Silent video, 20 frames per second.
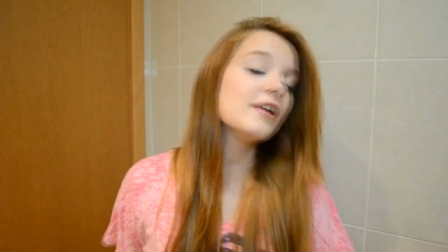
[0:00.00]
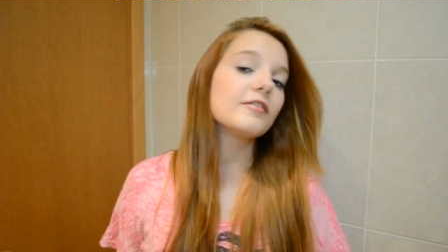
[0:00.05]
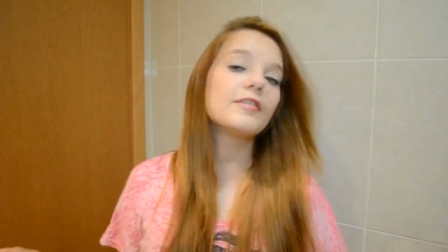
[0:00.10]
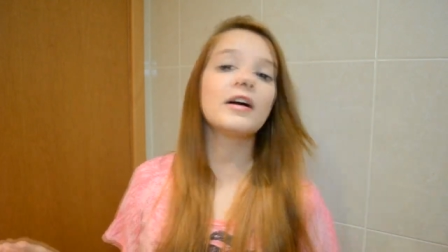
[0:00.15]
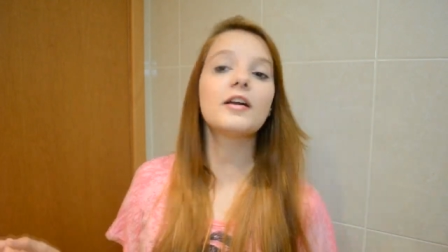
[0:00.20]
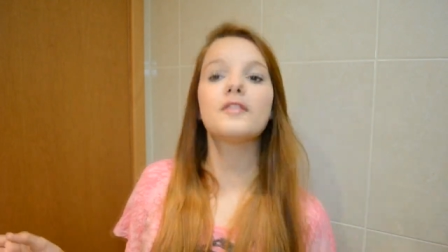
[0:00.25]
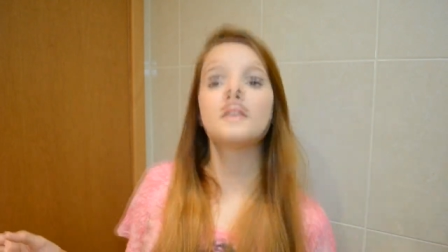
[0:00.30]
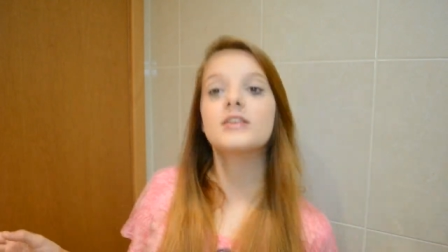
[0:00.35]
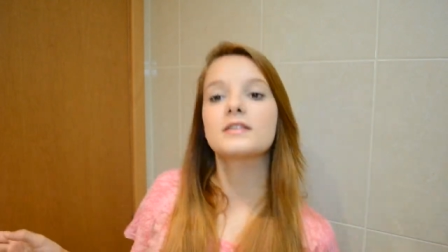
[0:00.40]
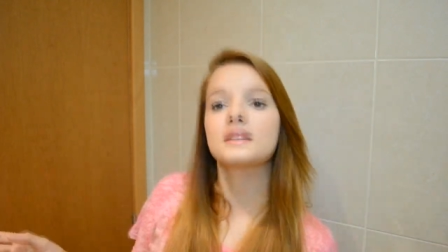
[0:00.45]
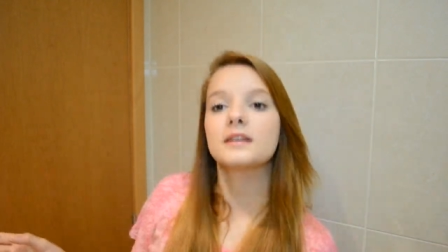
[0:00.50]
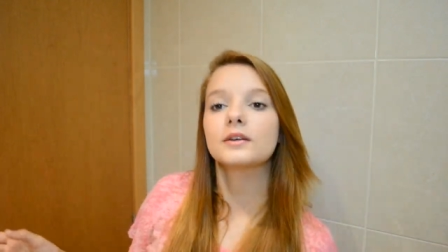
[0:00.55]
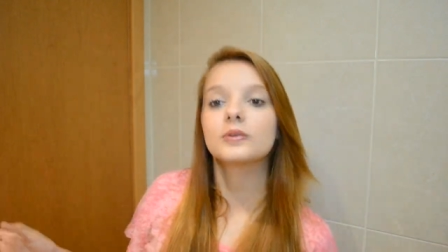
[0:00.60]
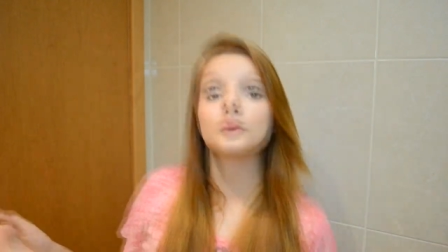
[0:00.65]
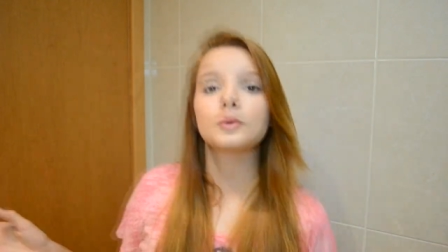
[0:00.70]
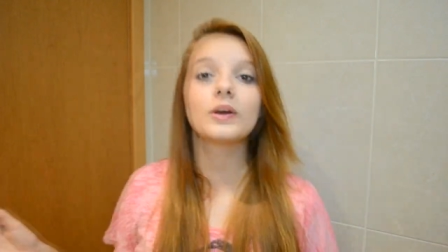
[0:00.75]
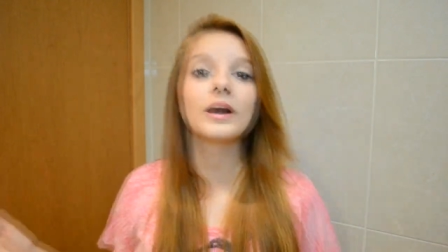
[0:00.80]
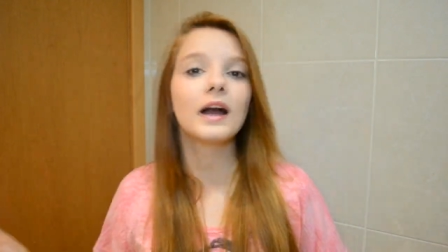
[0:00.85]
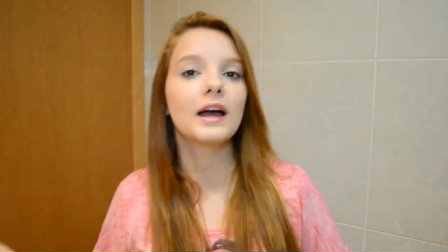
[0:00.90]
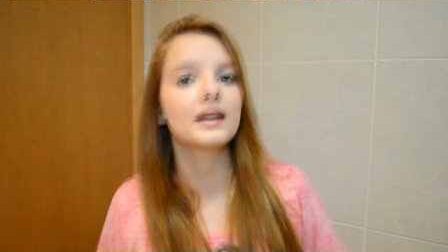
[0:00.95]
vai
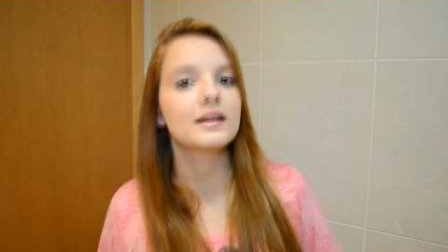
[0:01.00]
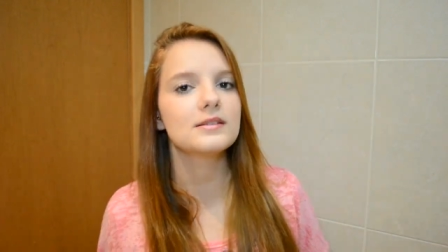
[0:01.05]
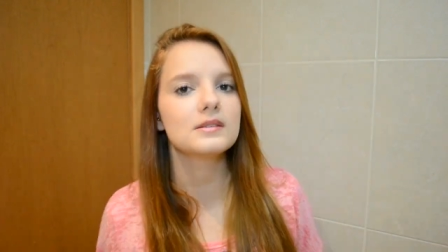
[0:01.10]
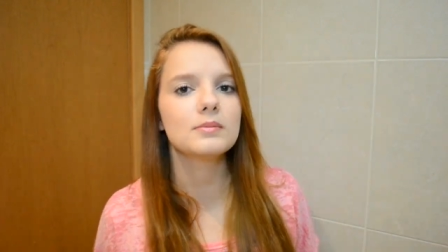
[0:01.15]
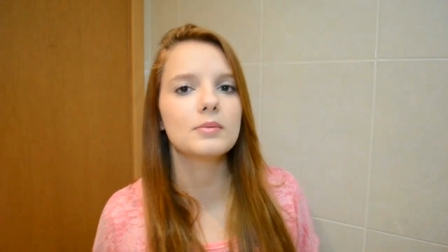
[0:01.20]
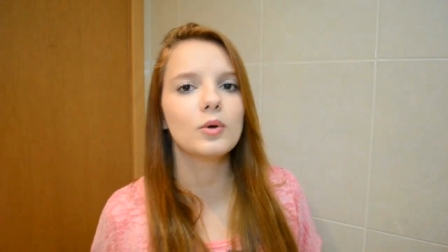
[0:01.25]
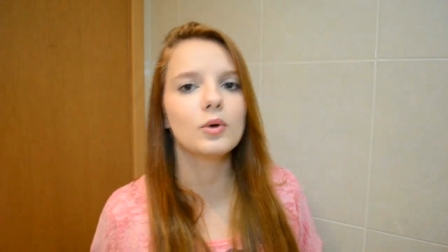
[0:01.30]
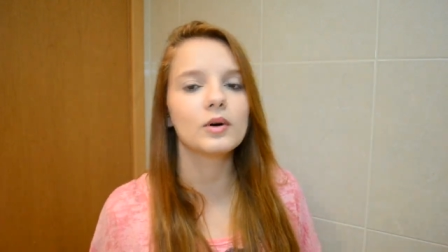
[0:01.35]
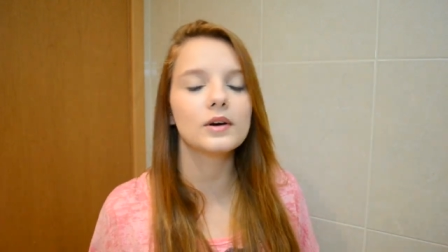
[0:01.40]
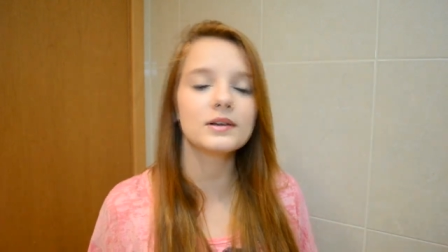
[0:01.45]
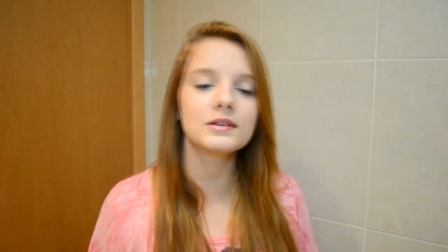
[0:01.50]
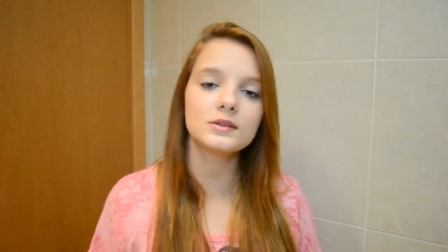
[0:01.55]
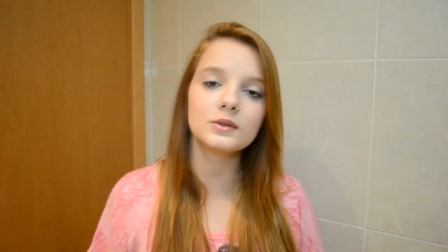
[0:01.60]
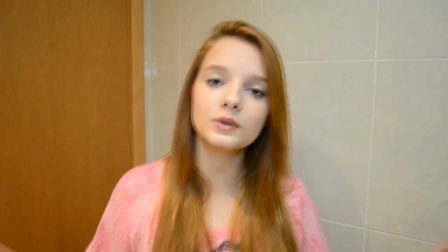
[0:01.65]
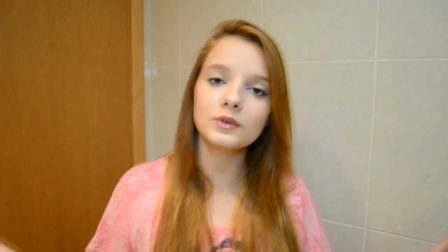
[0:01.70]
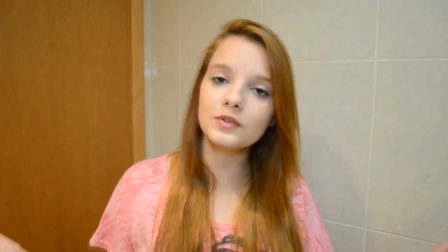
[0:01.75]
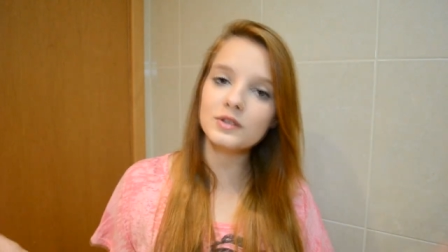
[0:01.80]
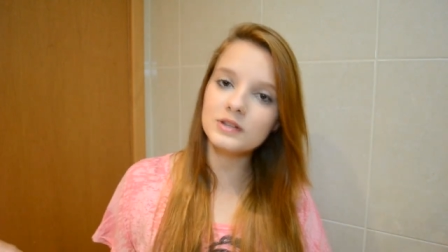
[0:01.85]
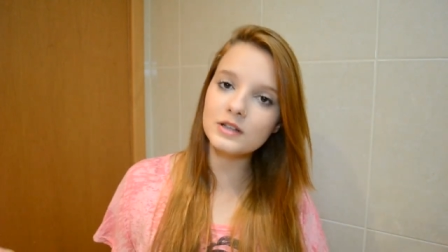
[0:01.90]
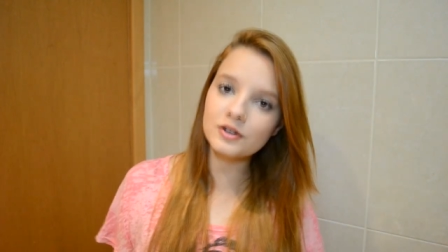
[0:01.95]
fazendo caras e bocas e
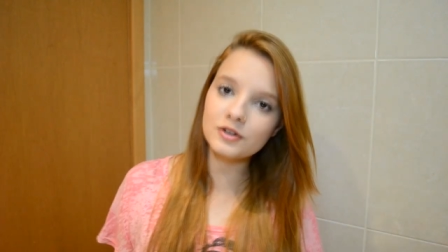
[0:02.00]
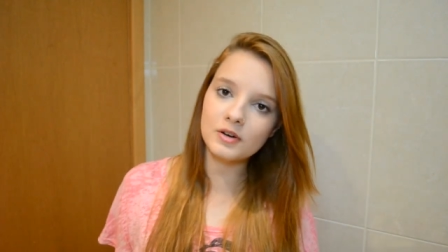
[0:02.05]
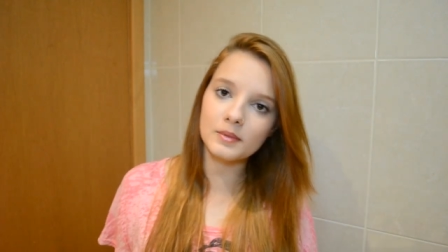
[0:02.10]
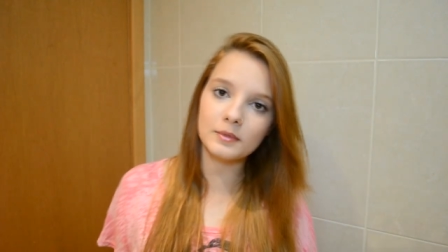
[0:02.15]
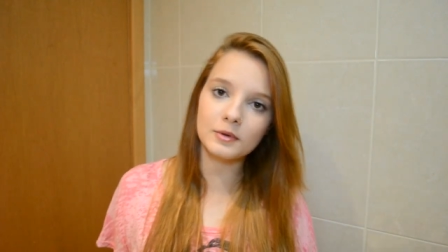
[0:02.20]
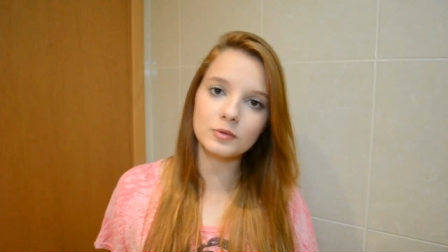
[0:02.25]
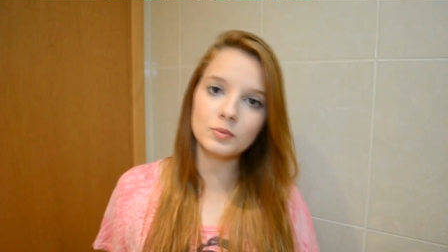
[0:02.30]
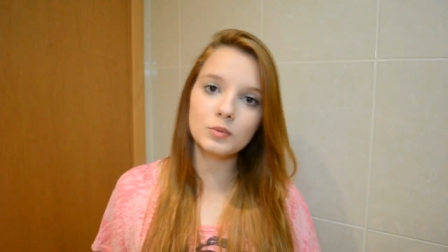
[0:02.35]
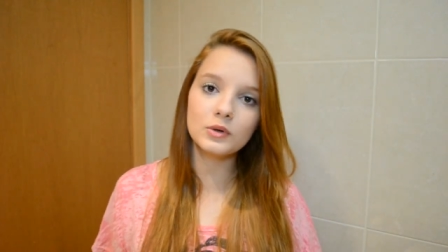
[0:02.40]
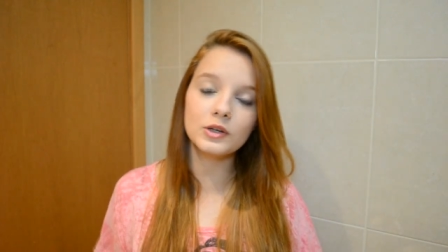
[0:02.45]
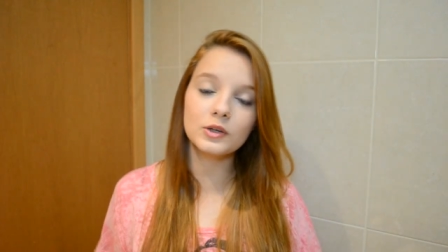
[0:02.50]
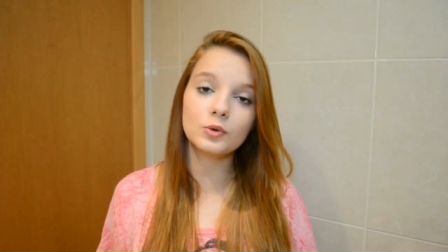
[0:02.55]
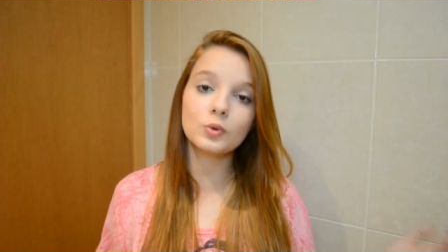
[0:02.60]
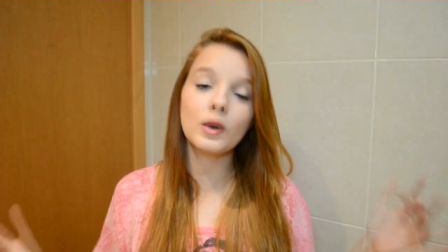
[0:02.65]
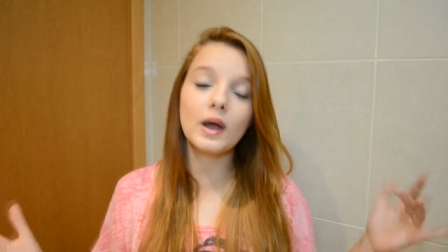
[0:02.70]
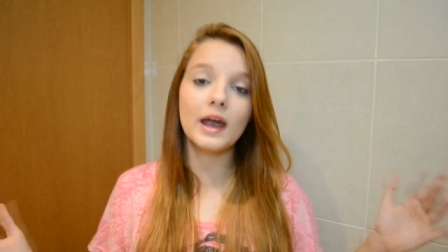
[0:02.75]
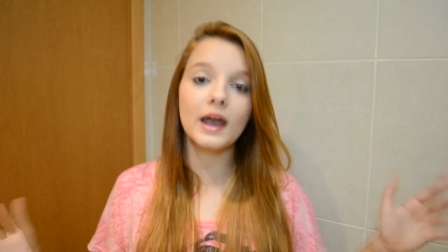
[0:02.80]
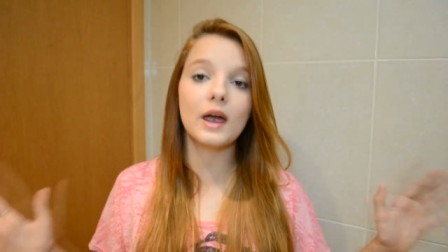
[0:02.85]
o que você achar mais bonito